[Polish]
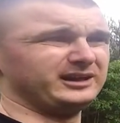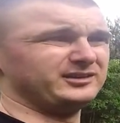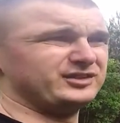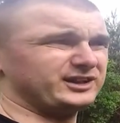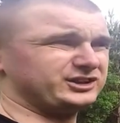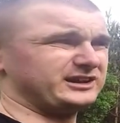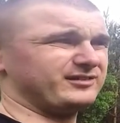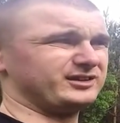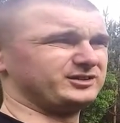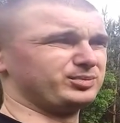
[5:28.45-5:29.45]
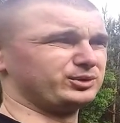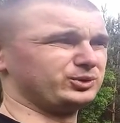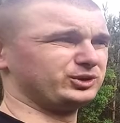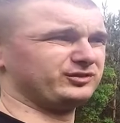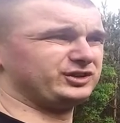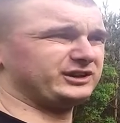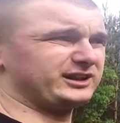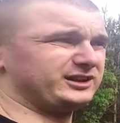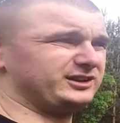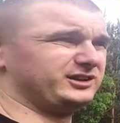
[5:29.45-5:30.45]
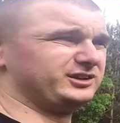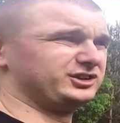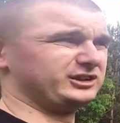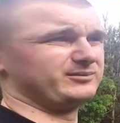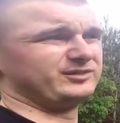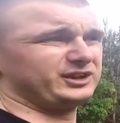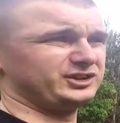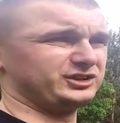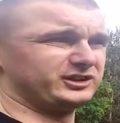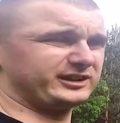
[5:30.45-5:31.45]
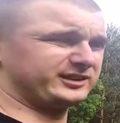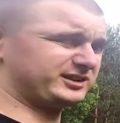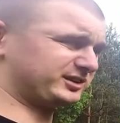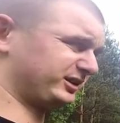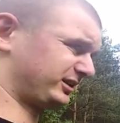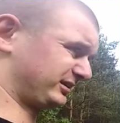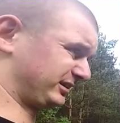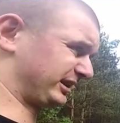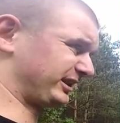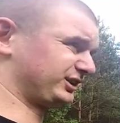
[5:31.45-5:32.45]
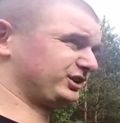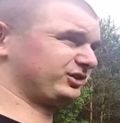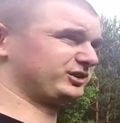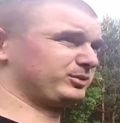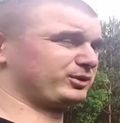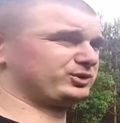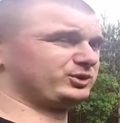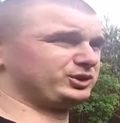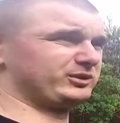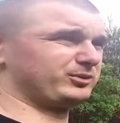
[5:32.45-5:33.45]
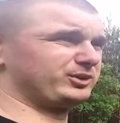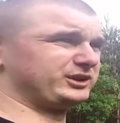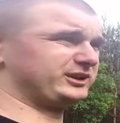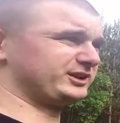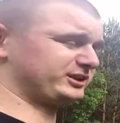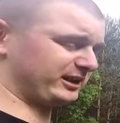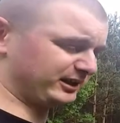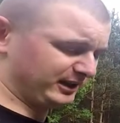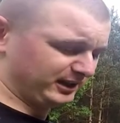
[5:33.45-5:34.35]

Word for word: większe nawet, produkują w Chinach i czy tam w jakichś innych azjatyckich krajach, gdzie to jest po prostu siła robocza tańsza.